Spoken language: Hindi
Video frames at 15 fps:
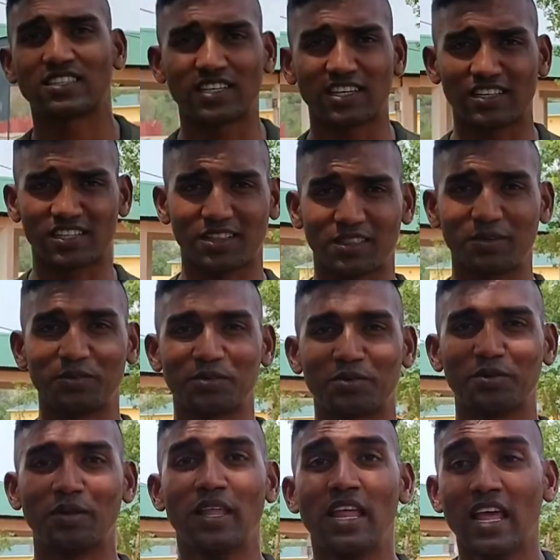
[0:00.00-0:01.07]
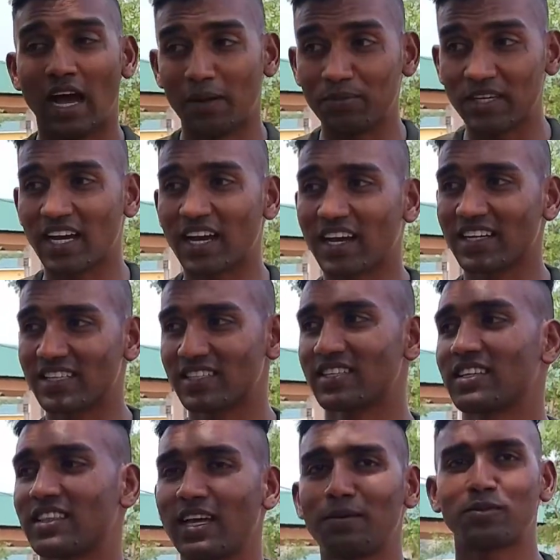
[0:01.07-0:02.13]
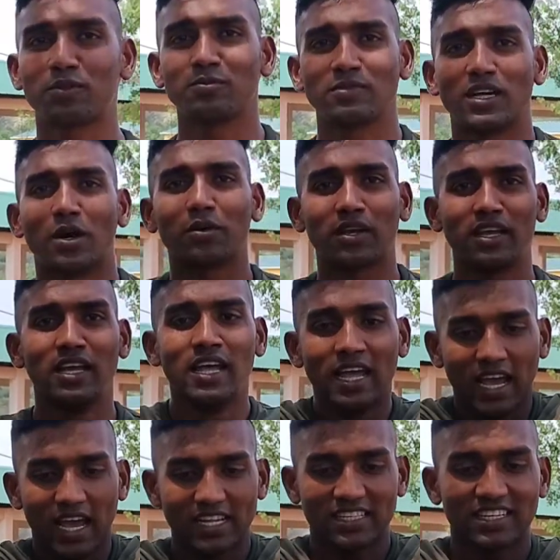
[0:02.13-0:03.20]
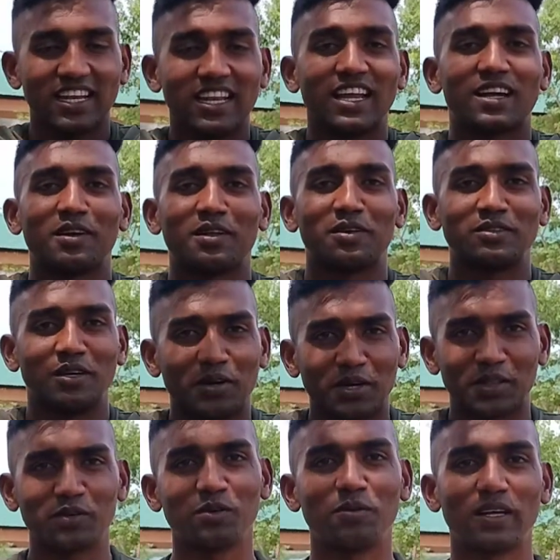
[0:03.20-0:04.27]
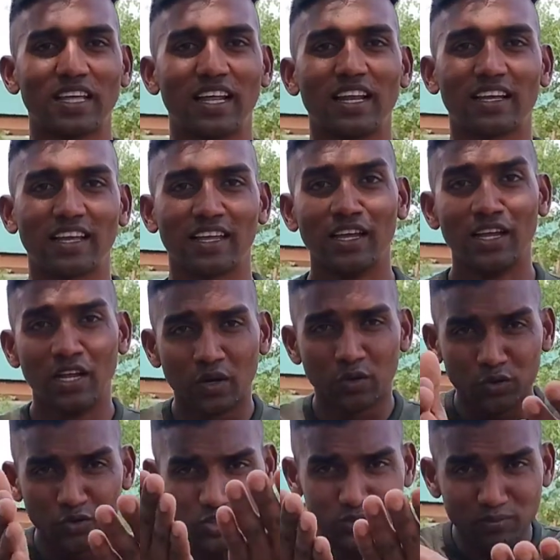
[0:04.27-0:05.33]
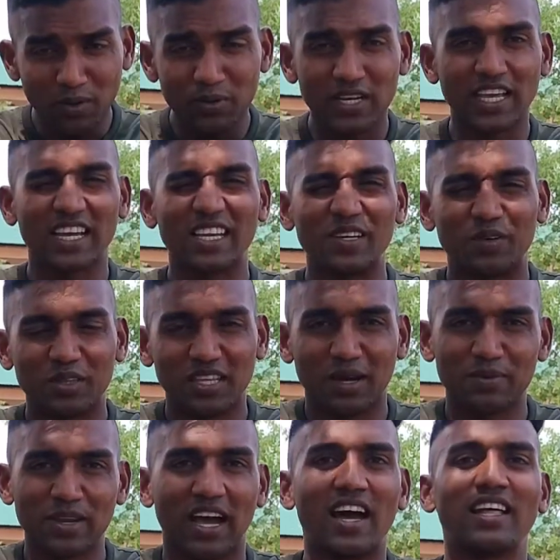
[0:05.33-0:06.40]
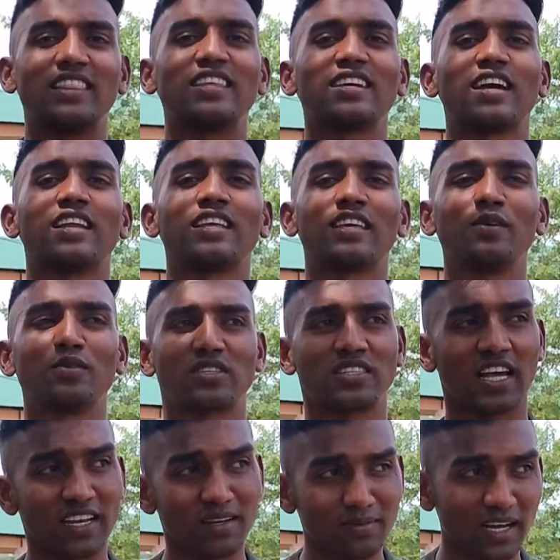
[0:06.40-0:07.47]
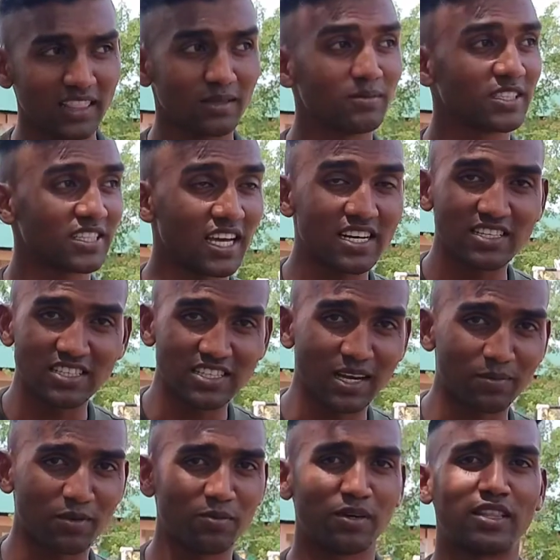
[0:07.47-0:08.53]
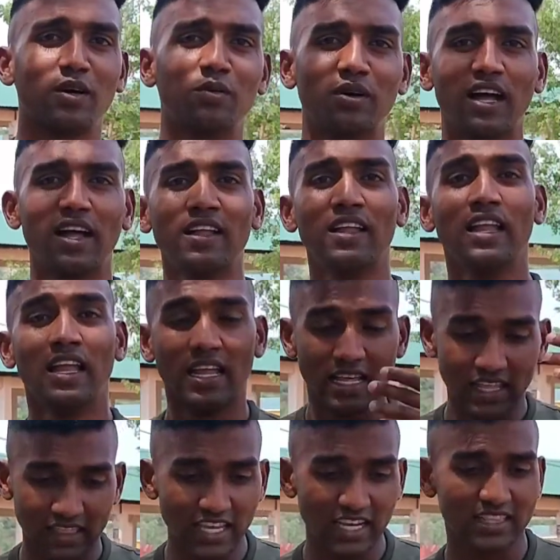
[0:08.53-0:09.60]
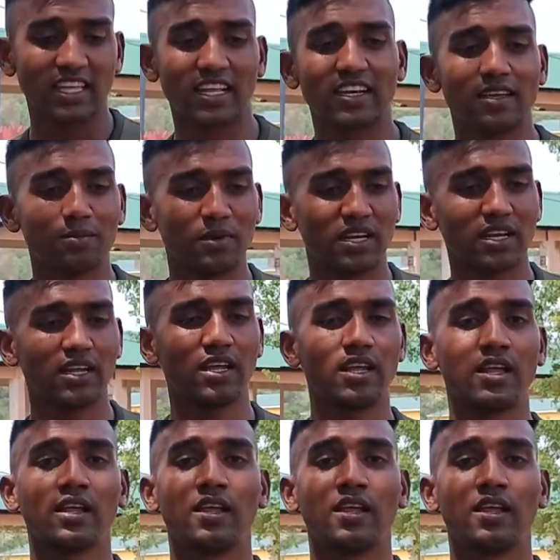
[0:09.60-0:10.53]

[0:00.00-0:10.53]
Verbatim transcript: कैसे कर सकते हैं उनको हम दिखा कैसे सकते हैं अब तुम जाओगे ऐसे ढीले खड़े हो जाओगे तो वो बात अलग है कुछ इसमें भी टेक्निक होती है अपने हाथ दिखाने की वो सारी बातें मैं सारी चीज़ें आपको बताऊँगा देखते रहिए मेरे